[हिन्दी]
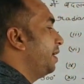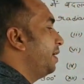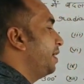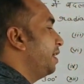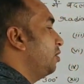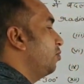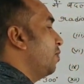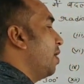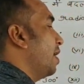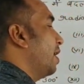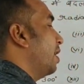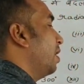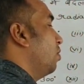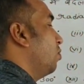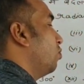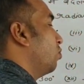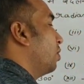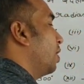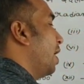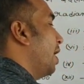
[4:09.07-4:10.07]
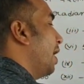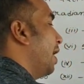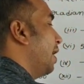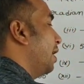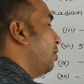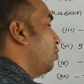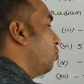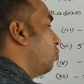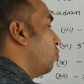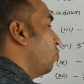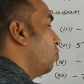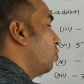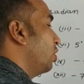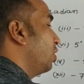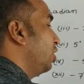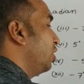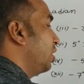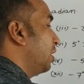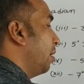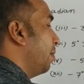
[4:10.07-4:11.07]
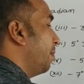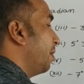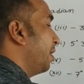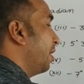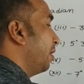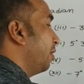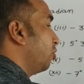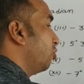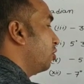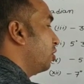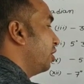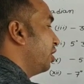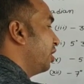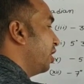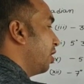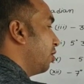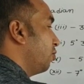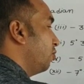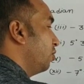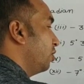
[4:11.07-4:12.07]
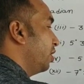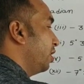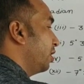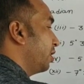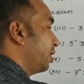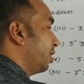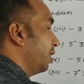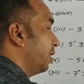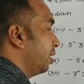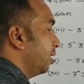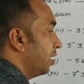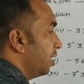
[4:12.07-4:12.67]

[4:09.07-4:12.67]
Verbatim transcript: ये जो एंगल होता है जो कौन सी दिशा में बन रहा है देखो तो दिशा कौन सी इसकी